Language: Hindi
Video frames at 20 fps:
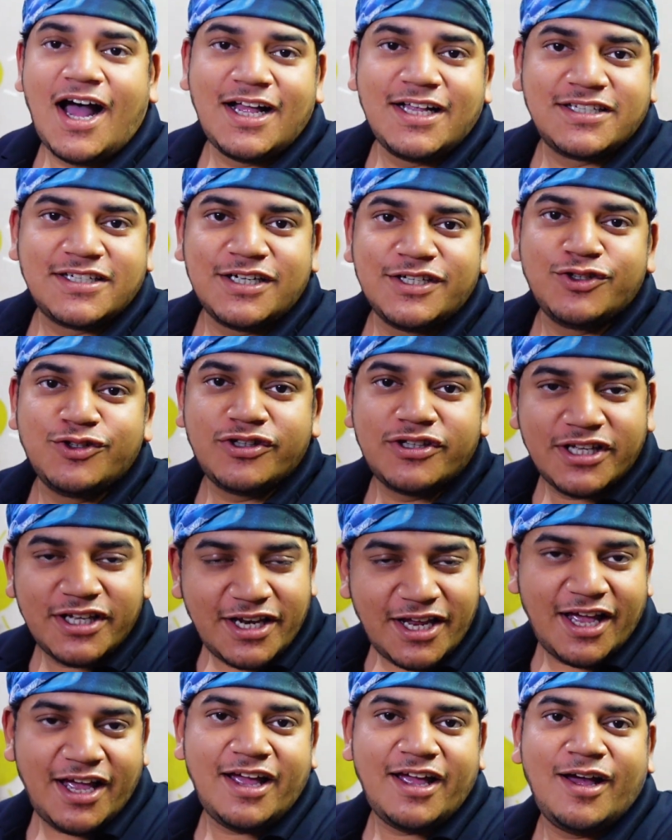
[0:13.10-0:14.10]
आज का जो
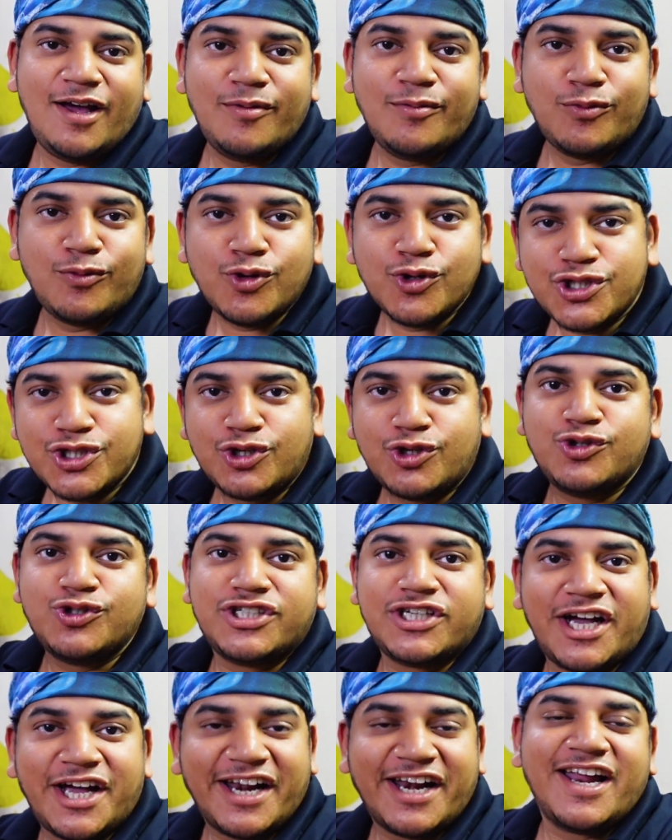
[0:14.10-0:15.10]
दिन है हम कुछ
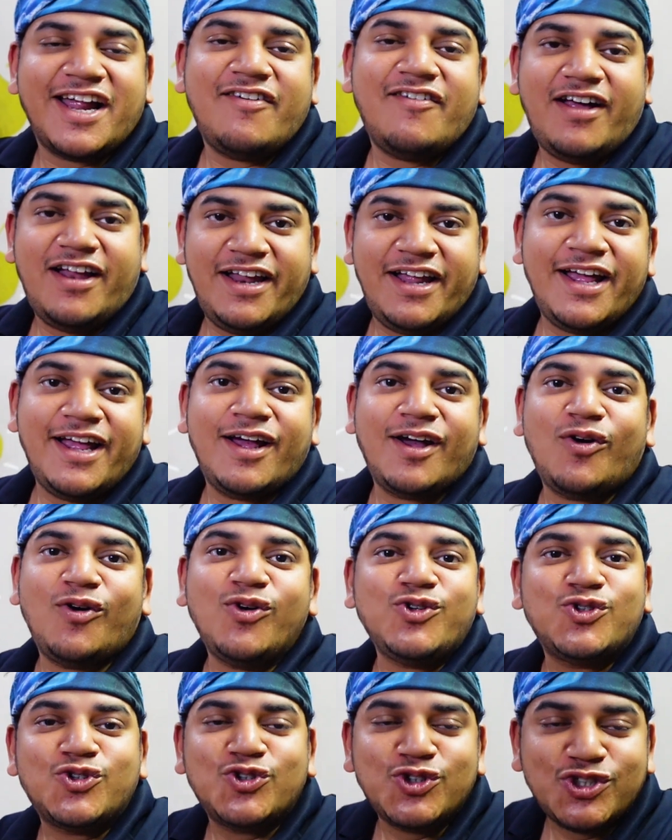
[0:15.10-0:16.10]
कुछ करने वाले हैं
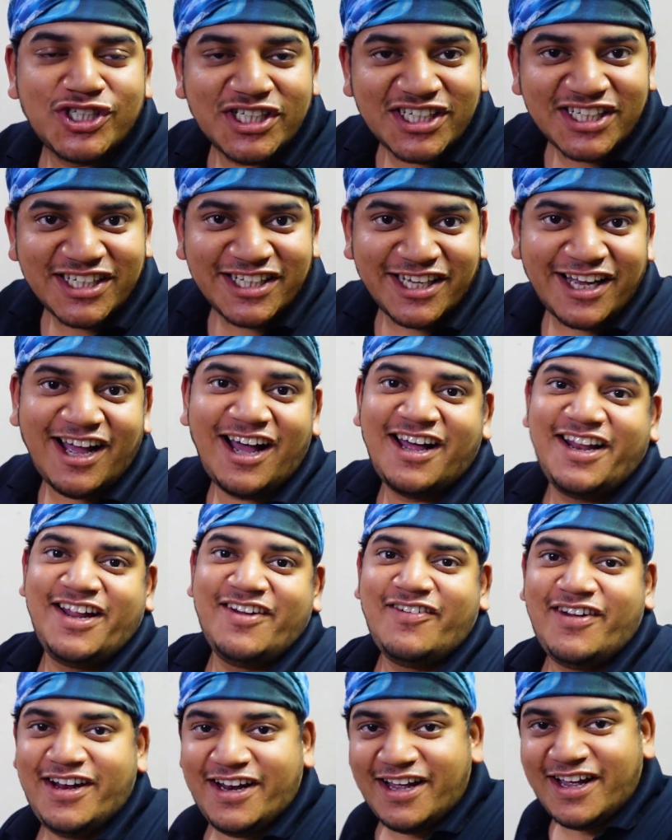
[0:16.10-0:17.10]
कुछ कुछ दिखाने
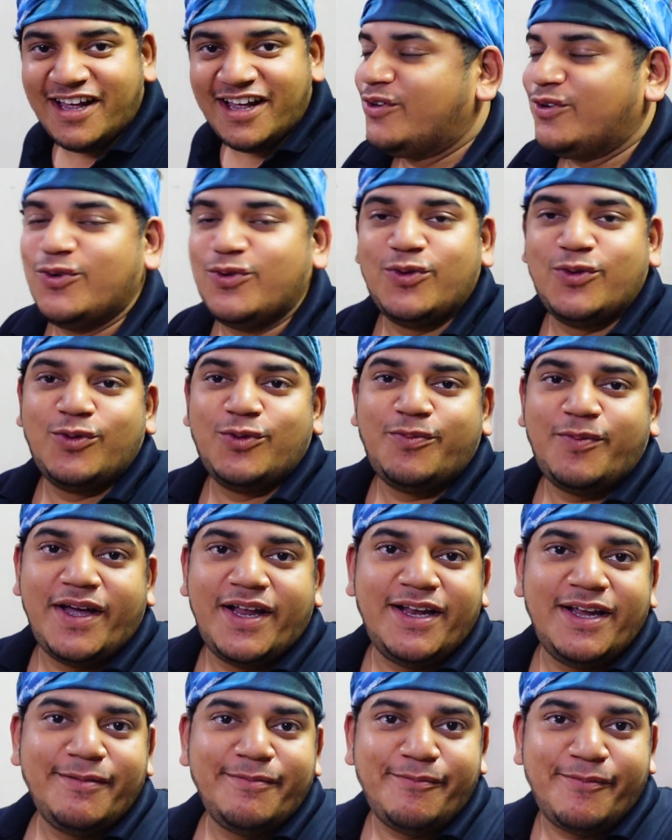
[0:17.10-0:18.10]
वाले तो
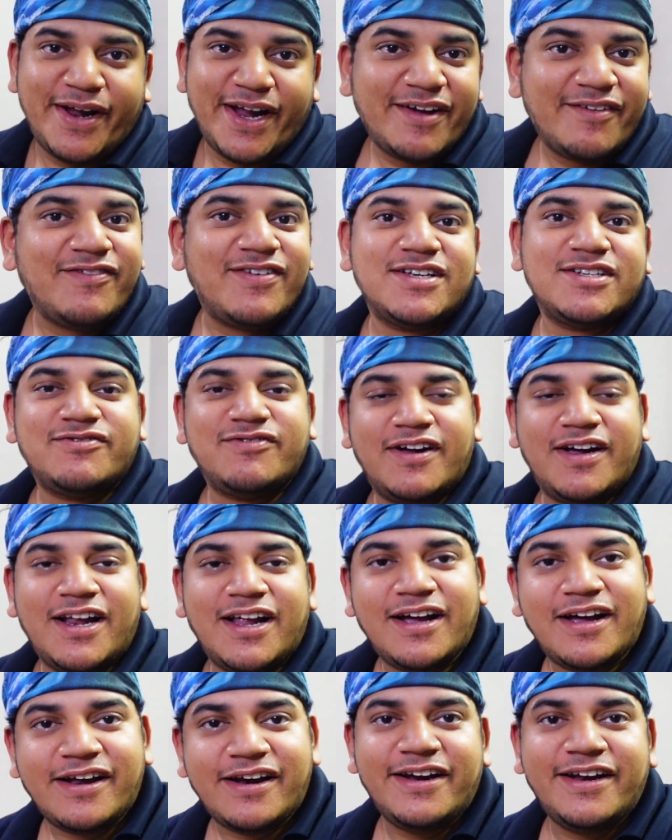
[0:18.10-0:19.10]
पहले ब्रेकफास्ट
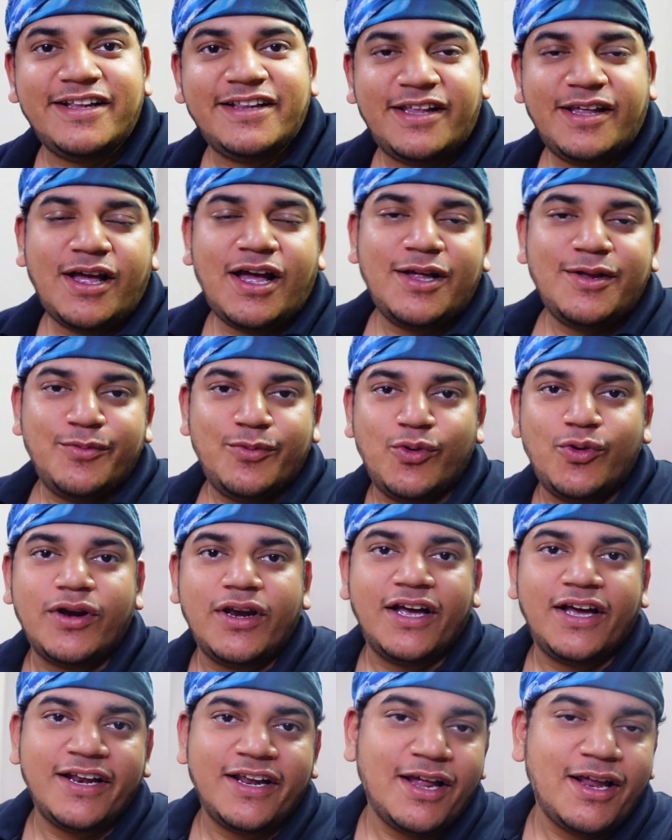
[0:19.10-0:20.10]
वगैरह कर लेते हैं आज भूख
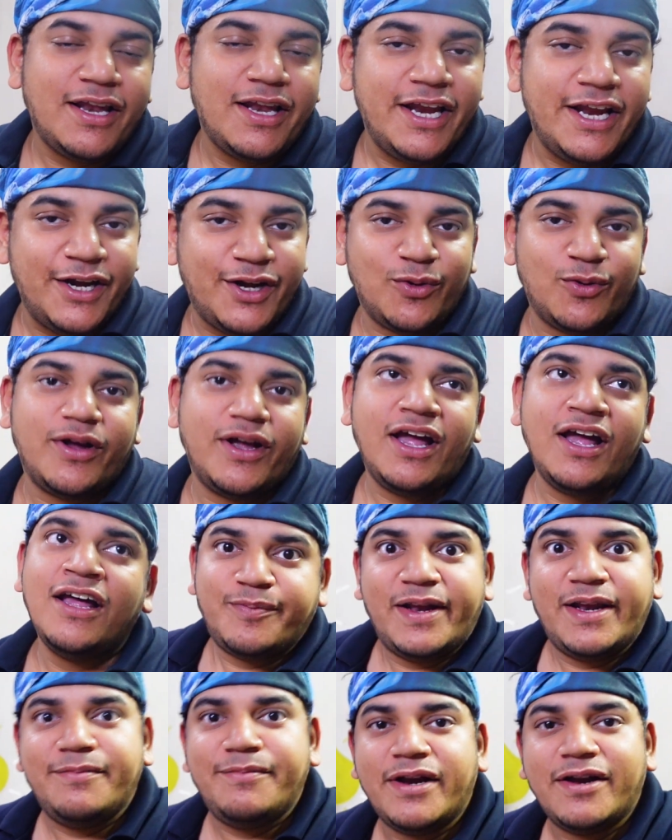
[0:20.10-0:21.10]
लग रही है लेट हो गया
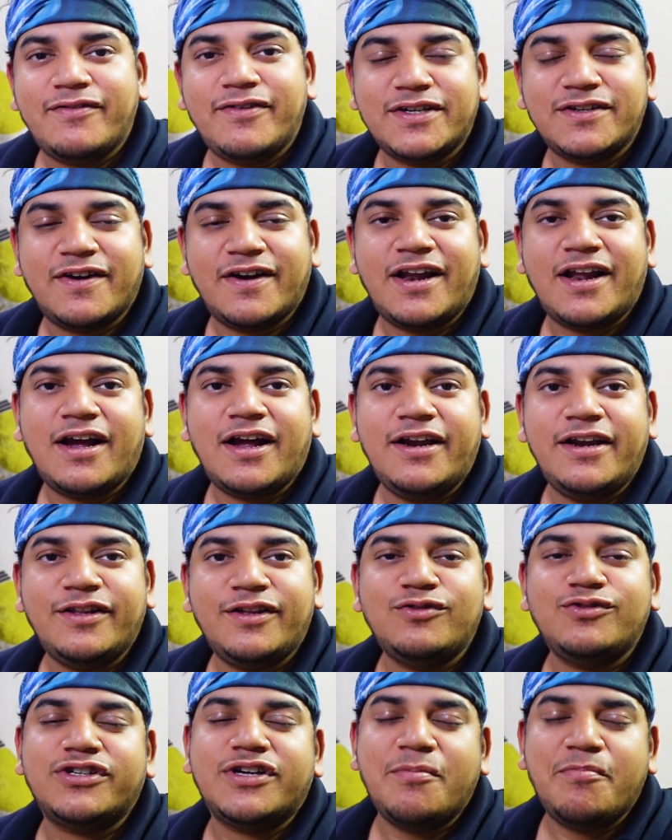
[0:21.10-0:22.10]
पहले ब्रेकफास्ट वगैरह कर
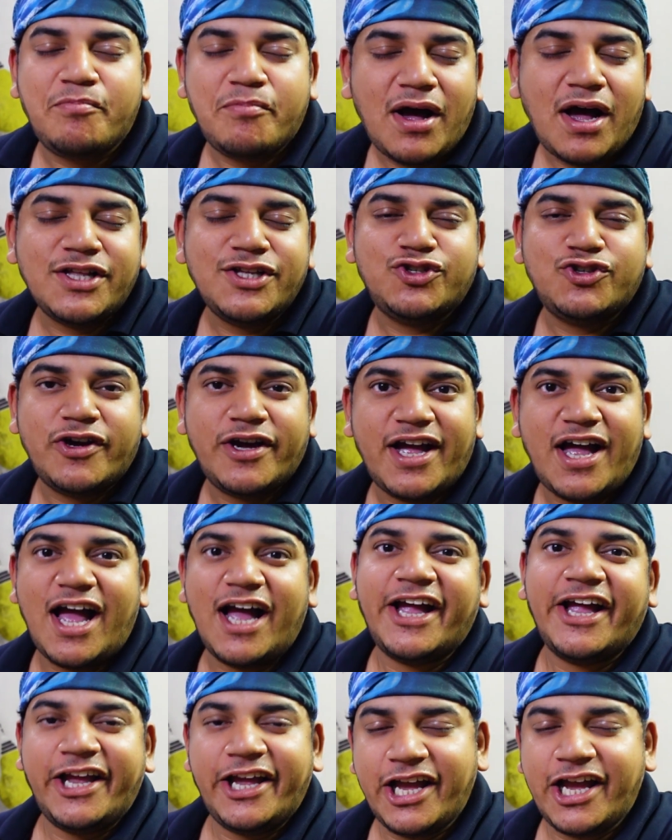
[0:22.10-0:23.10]
लेते हैं उसके बाद जो है
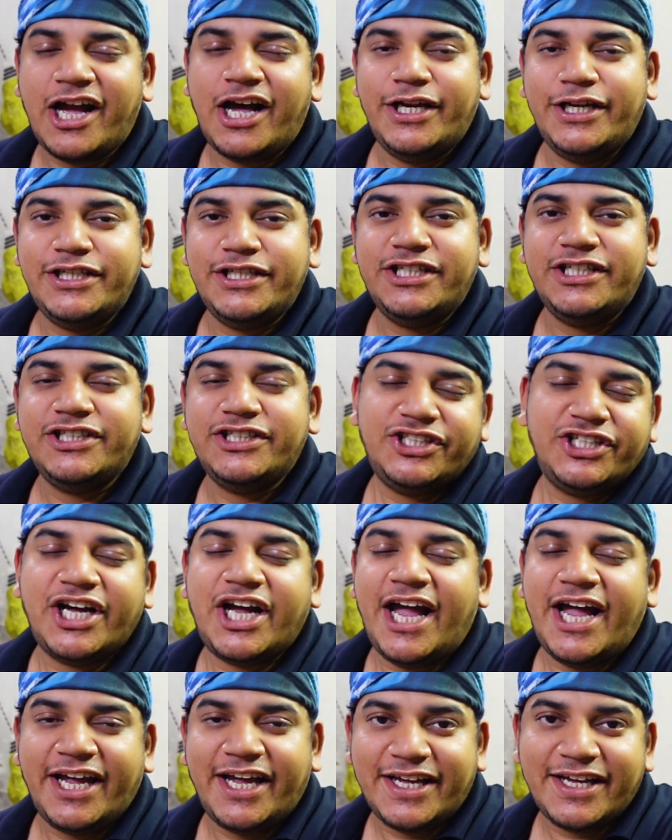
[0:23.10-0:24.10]
आगे की कहानी
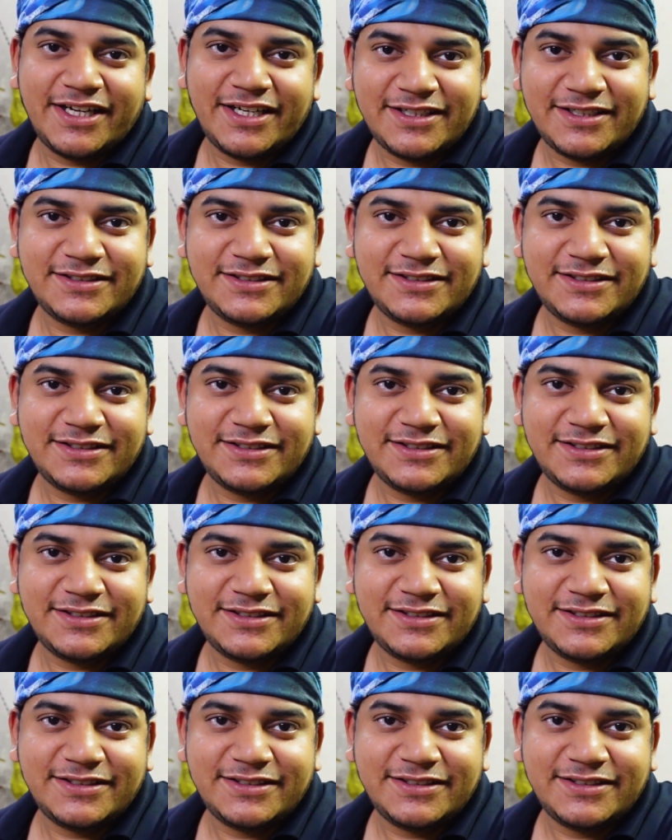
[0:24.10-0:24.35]
दिखाएंगे